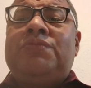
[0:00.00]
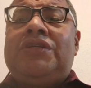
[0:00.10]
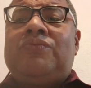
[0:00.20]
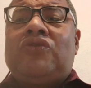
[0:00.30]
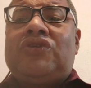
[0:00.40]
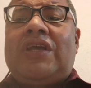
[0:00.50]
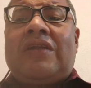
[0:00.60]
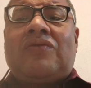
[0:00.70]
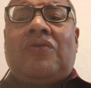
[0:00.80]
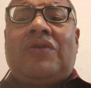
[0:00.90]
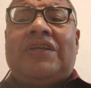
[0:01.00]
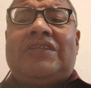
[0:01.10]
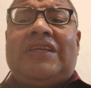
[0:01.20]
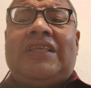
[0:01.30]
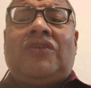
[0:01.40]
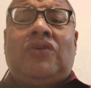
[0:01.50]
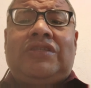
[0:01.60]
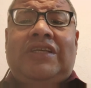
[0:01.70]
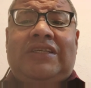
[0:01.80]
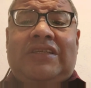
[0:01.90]
mismos errores.
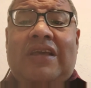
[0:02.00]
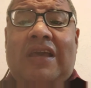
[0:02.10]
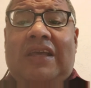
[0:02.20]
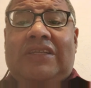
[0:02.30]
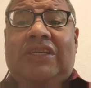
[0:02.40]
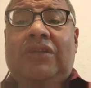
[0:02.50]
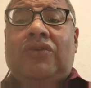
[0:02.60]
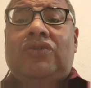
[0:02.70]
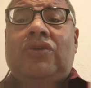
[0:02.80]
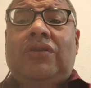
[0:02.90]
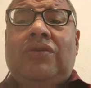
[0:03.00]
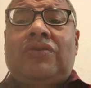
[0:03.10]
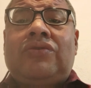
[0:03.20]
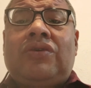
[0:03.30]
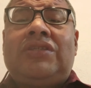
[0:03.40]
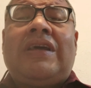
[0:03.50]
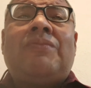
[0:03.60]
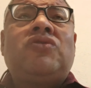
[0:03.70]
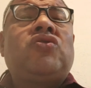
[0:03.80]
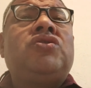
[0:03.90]
Entonces, si nosotros no estamos